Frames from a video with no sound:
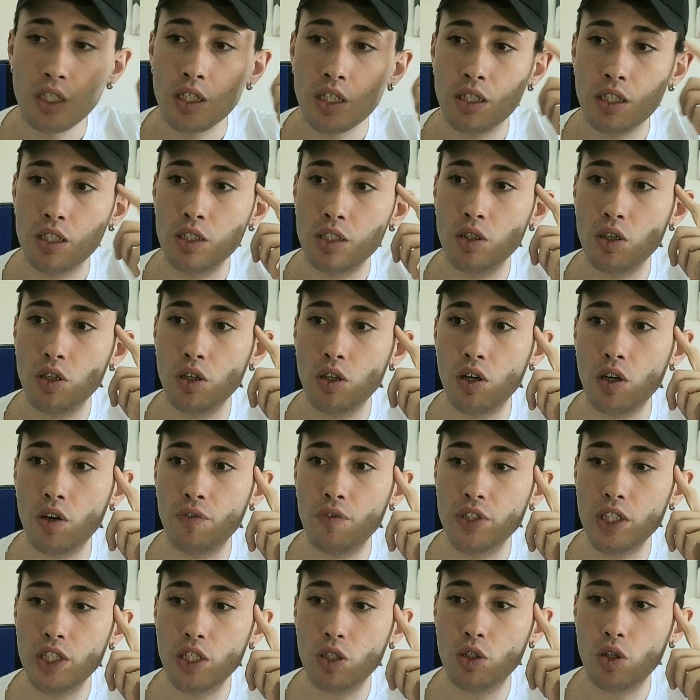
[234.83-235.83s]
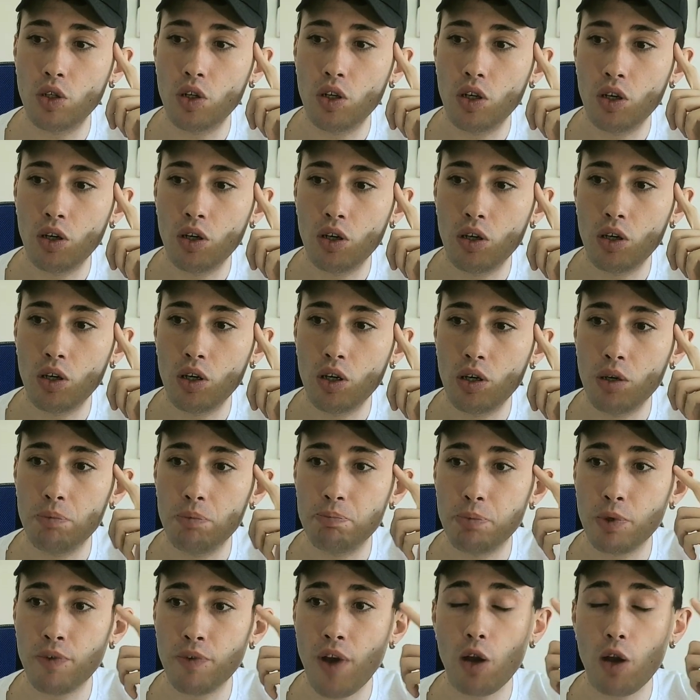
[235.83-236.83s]
Io vi dico,
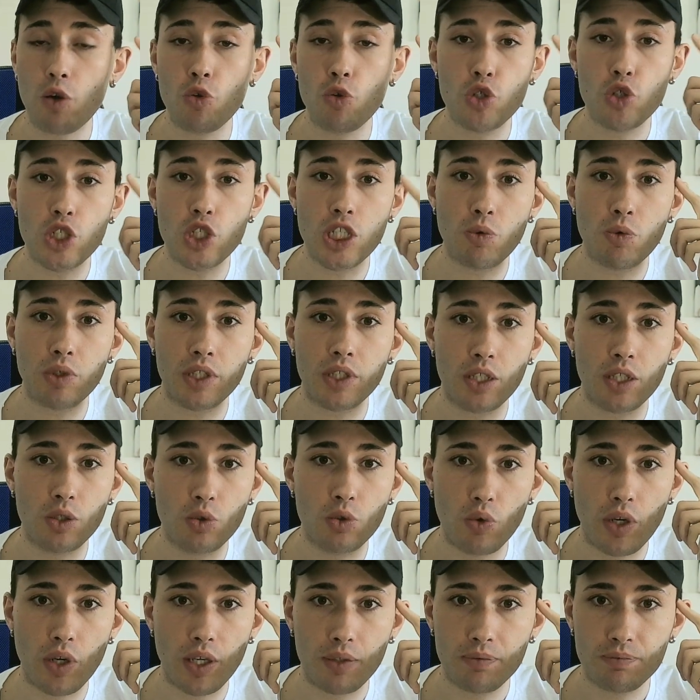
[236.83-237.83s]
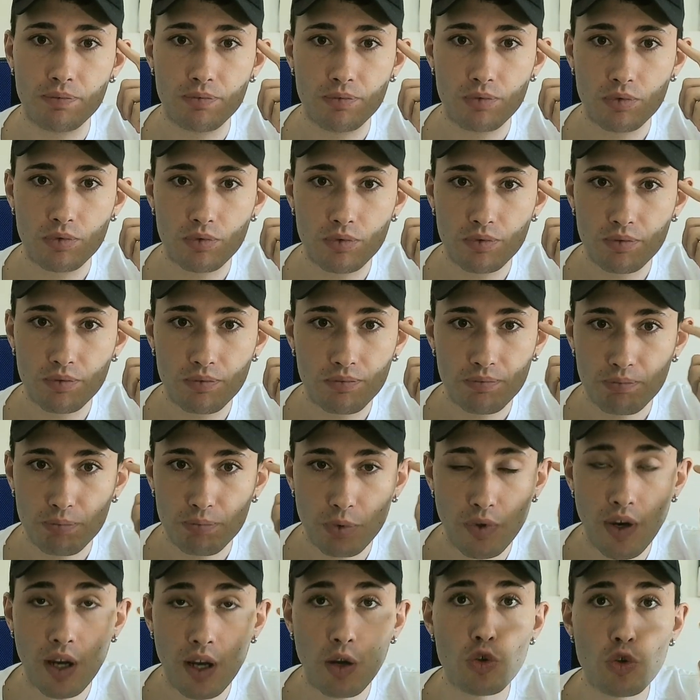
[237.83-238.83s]
prova con 5-3-2,
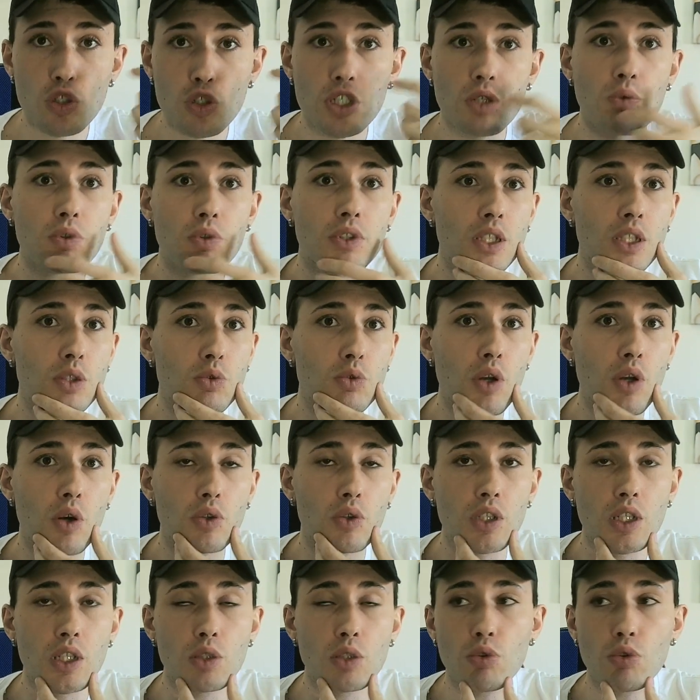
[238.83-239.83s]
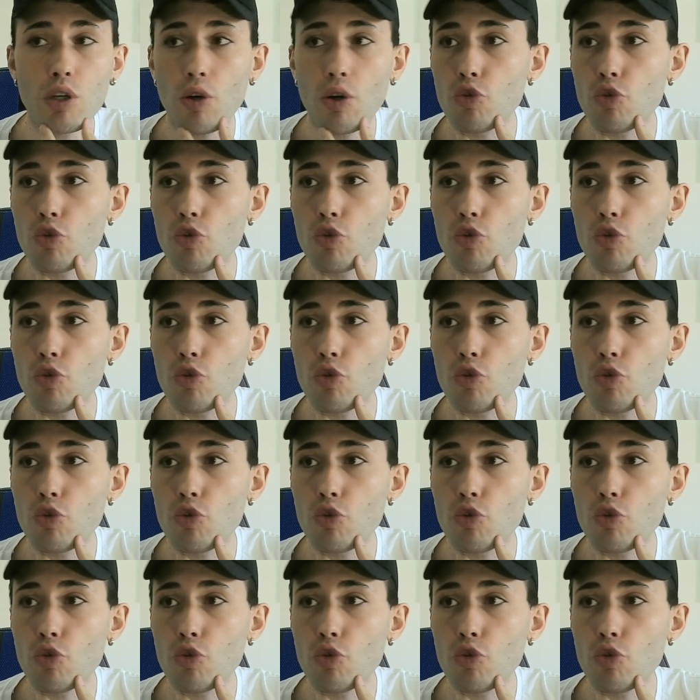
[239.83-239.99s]
prova con 5-3-2 o addirittura con